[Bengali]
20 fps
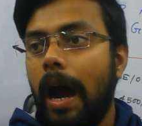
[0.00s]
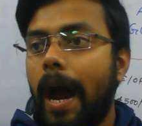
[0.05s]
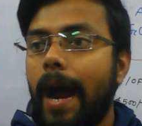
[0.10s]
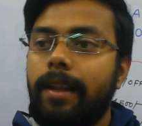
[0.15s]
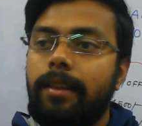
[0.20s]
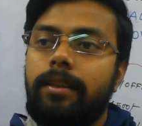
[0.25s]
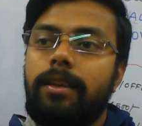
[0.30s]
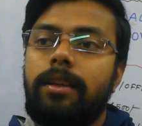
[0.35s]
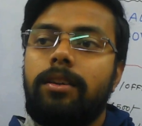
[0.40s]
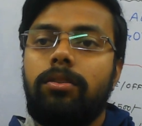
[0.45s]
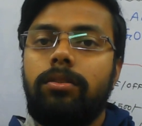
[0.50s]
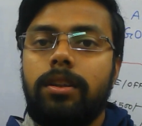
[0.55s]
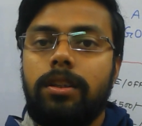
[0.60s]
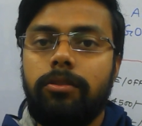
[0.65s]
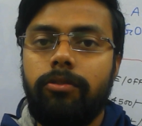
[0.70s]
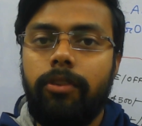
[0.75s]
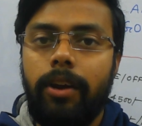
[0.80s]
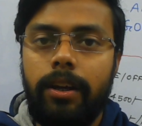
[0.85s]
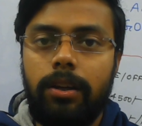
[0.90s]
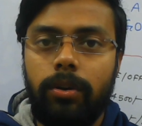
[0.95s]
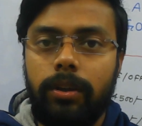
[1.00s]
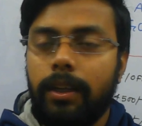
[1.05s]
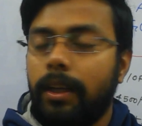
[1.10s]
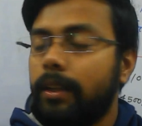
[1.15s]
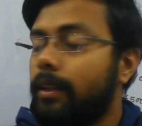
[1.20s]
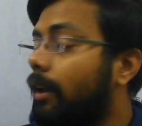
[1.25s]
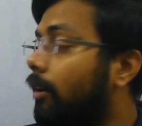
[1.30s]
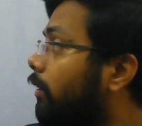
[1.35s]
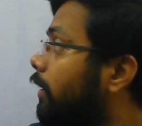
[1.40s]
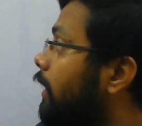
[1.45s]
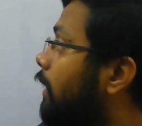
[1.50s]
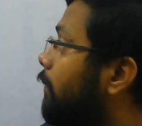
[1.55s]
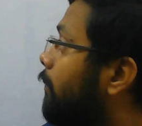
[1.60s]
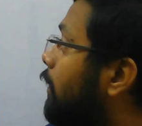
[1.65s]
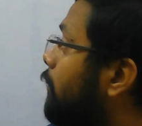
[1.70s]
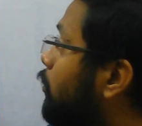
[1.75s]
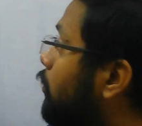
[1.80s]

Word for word: আর দিয়ে যদি ডিভাইড হয়ে যায় তাহলেই আমরা